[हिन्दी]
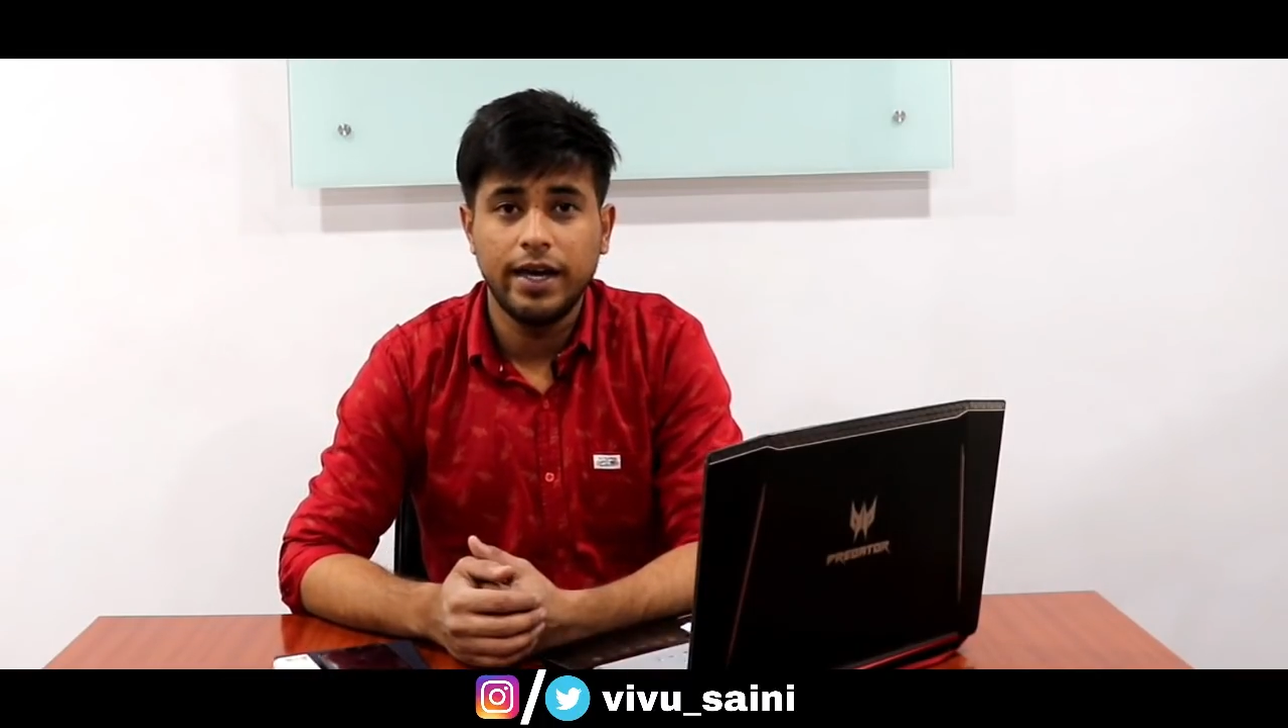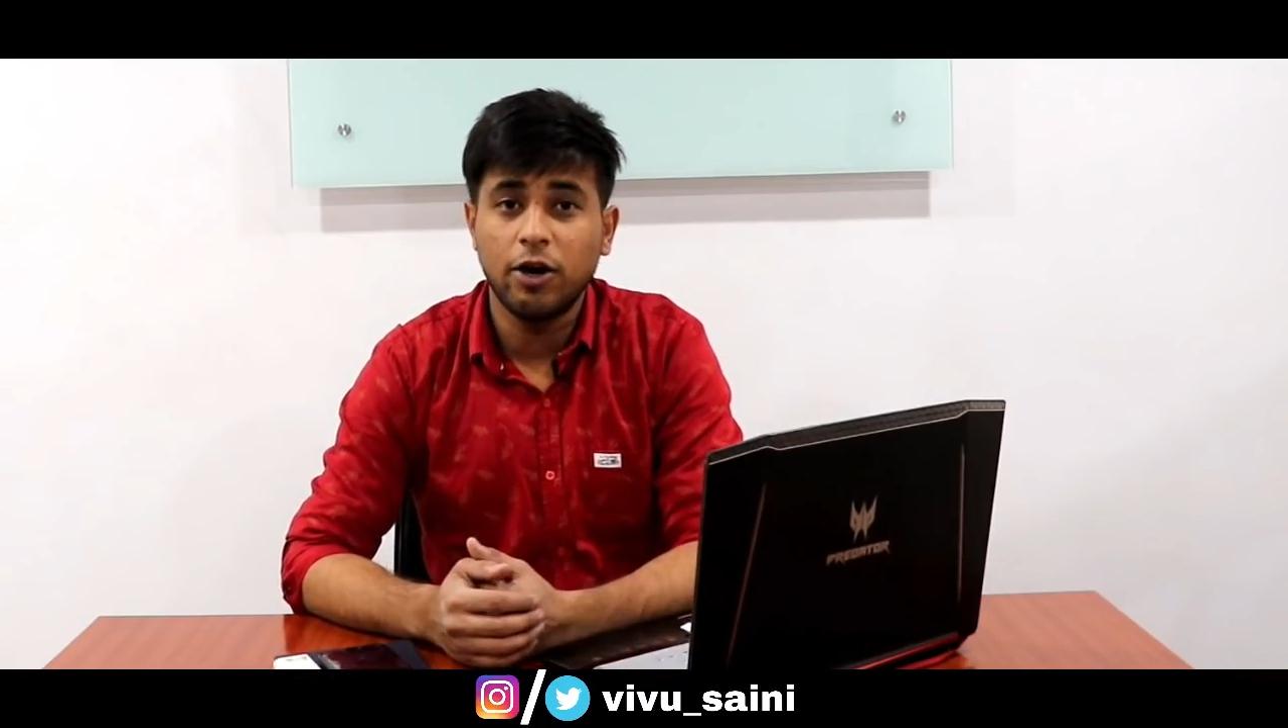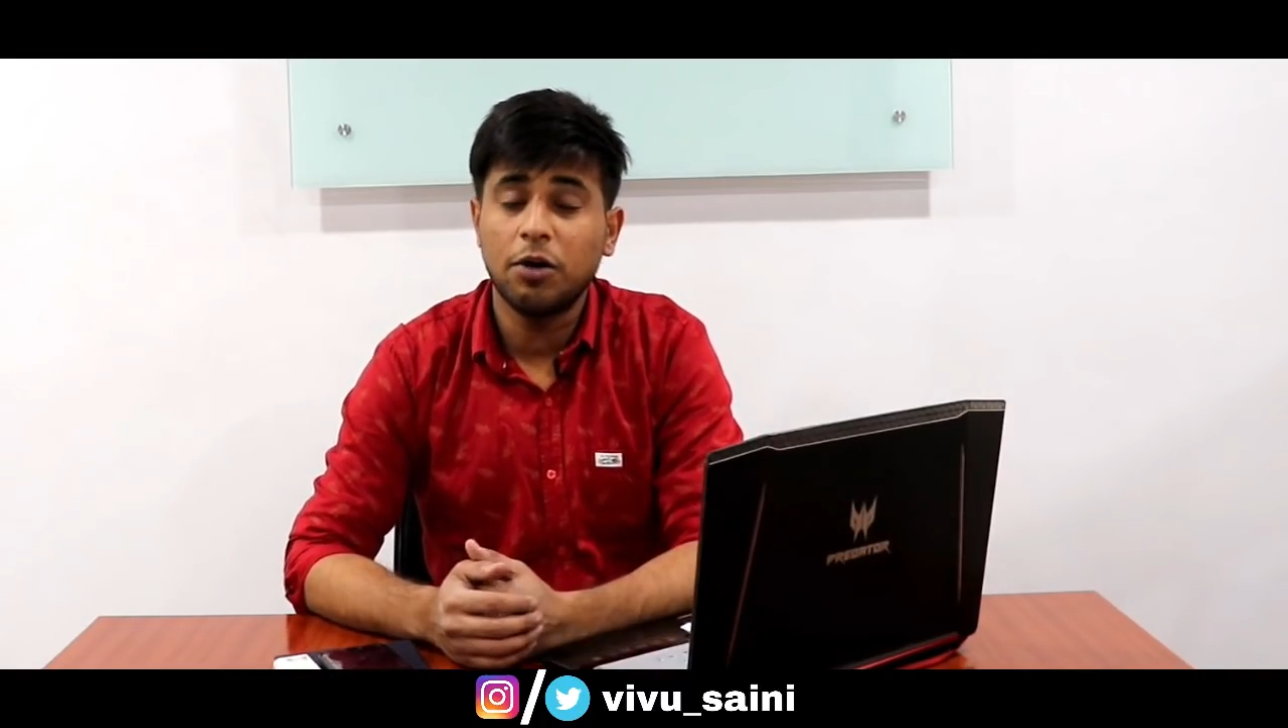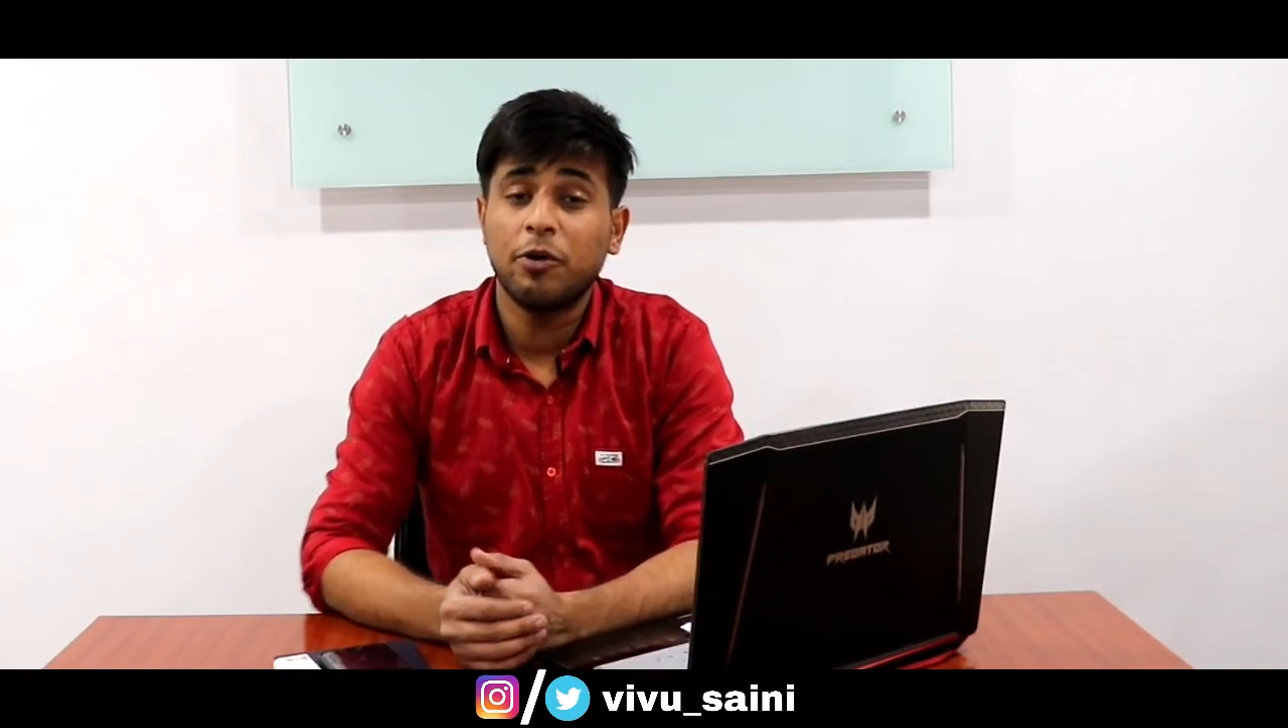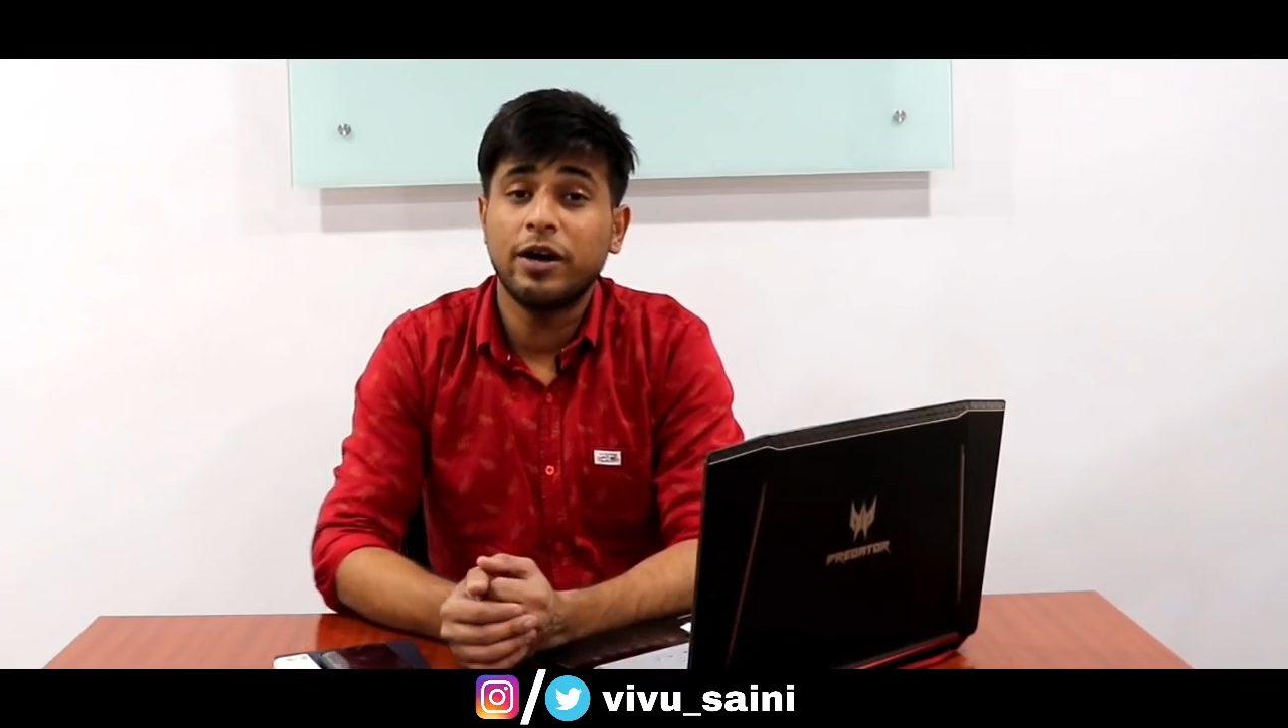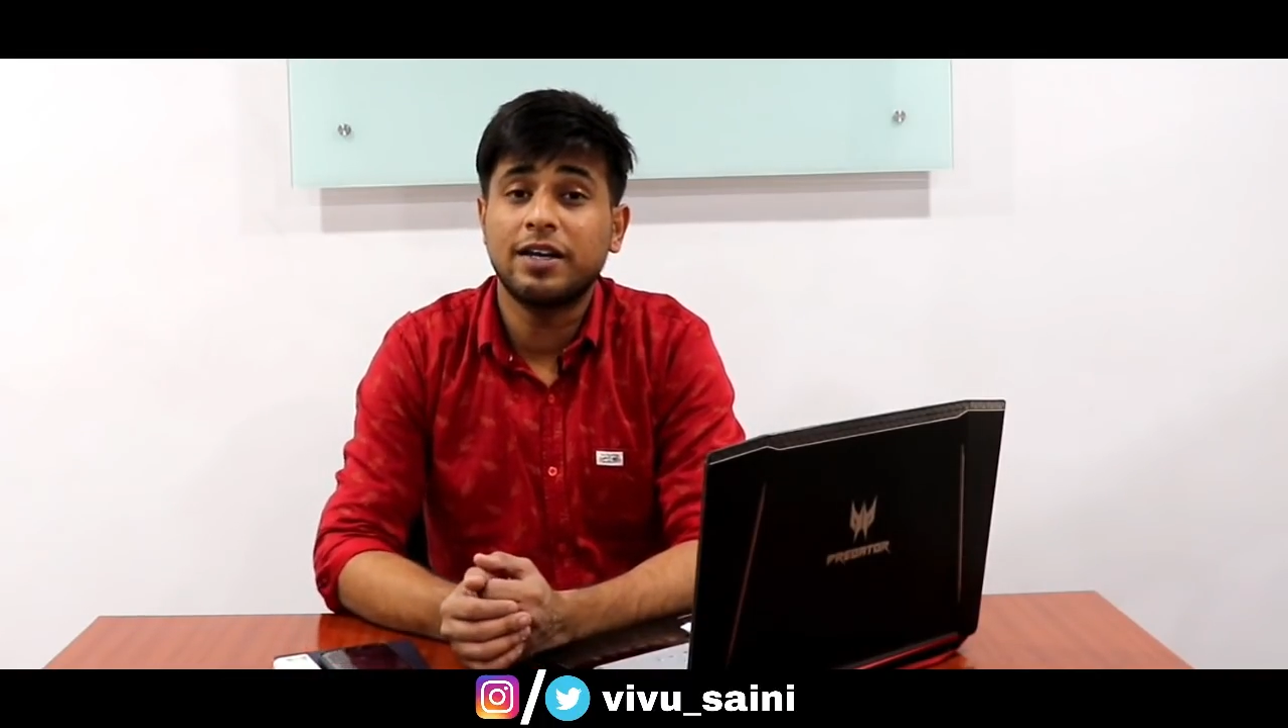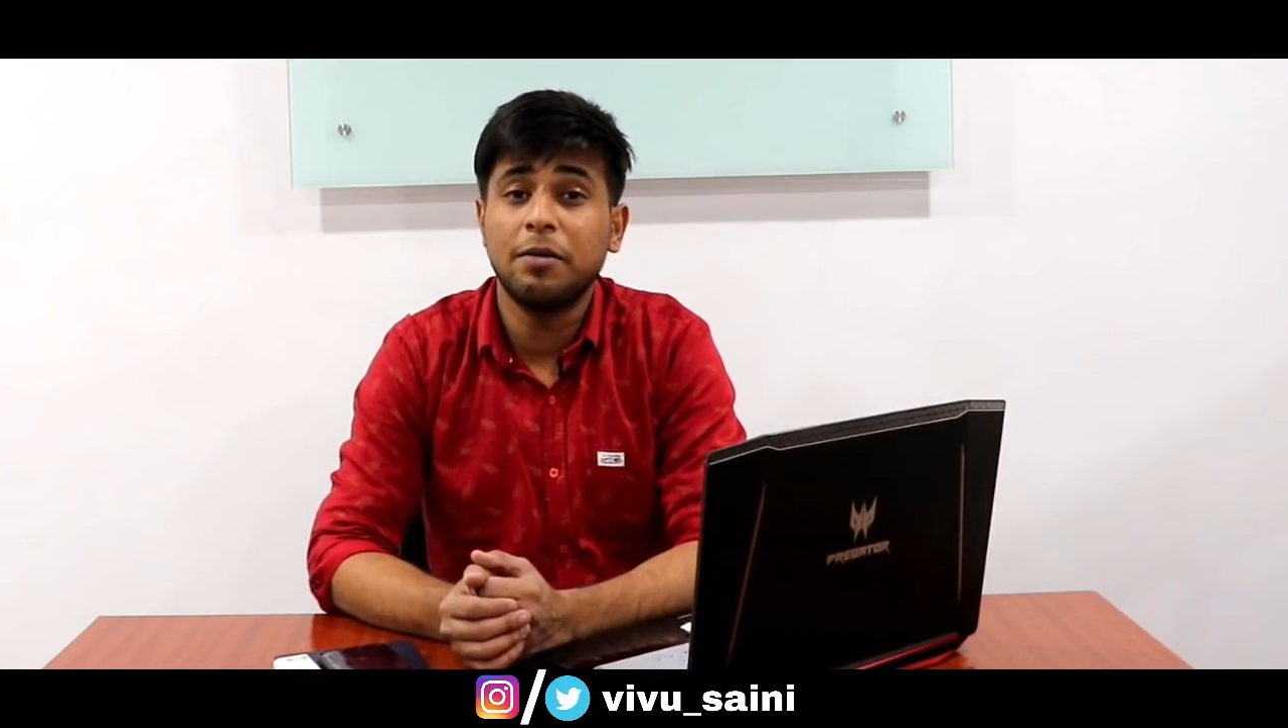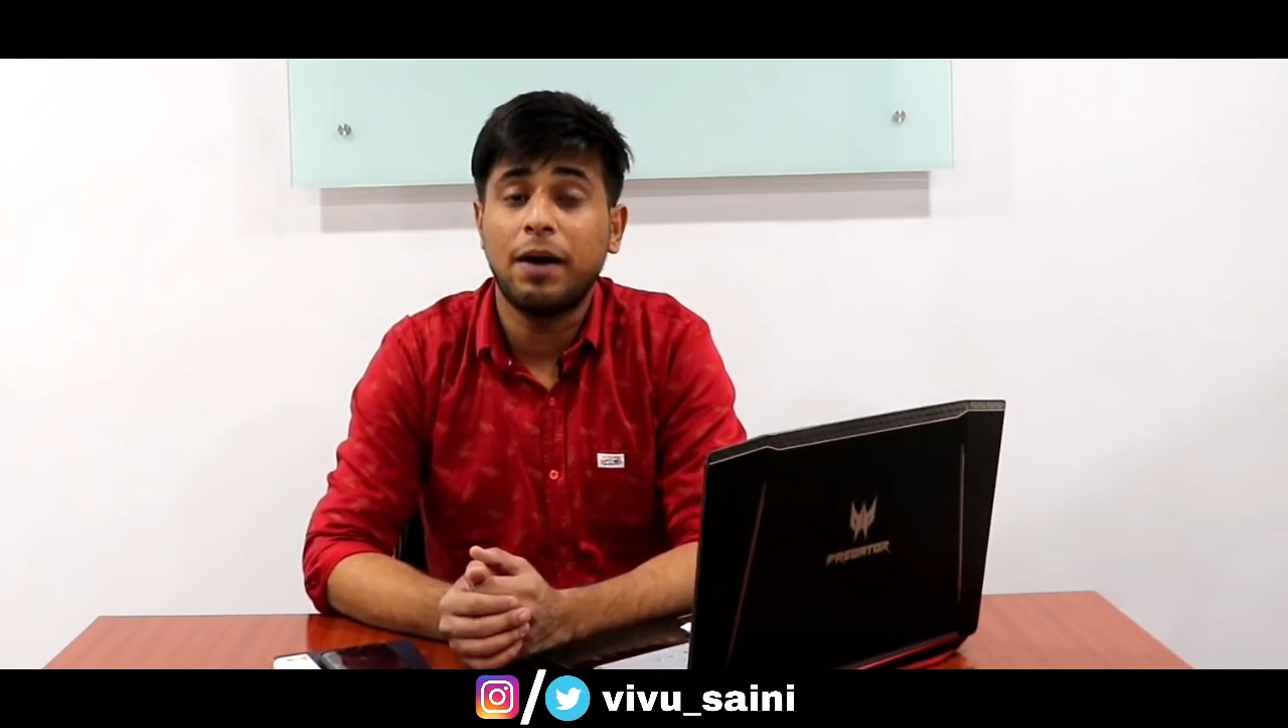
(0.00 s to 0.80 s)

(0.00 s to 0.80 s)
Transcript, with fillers: एक और प्रोडक्ट की